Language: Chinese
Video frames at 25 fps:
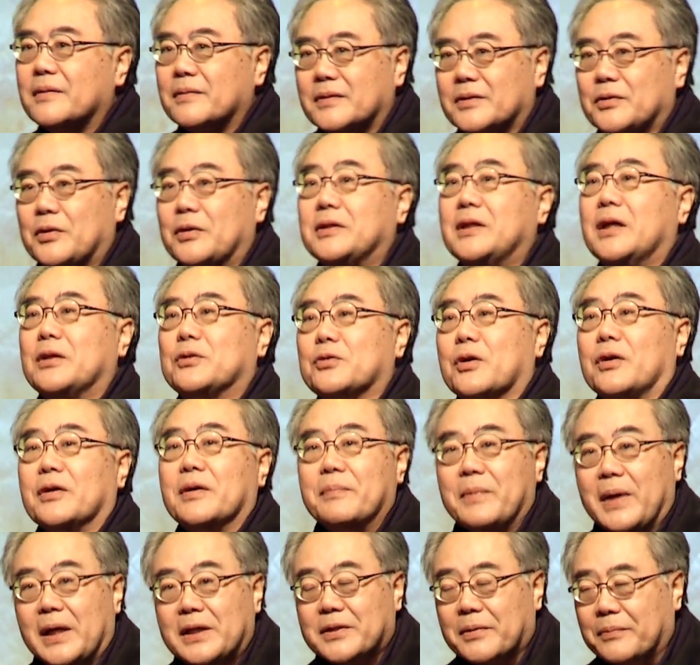最先做也
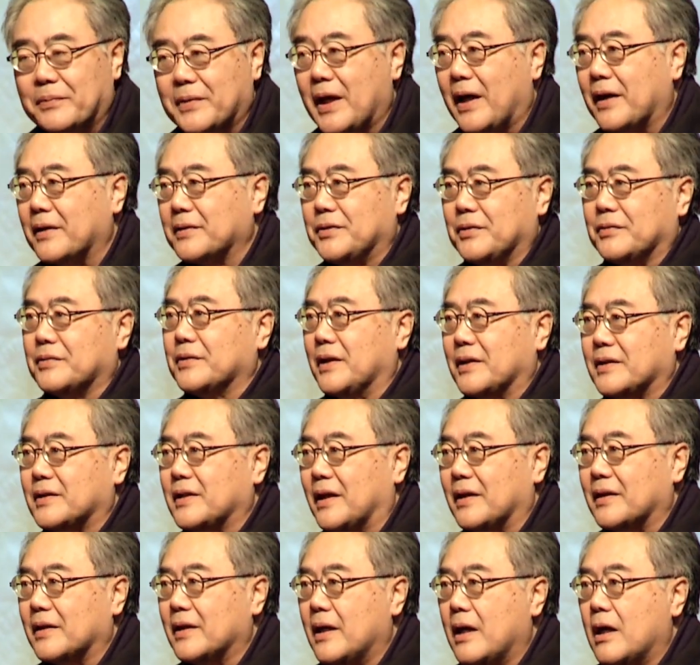没怎么样，就在讲。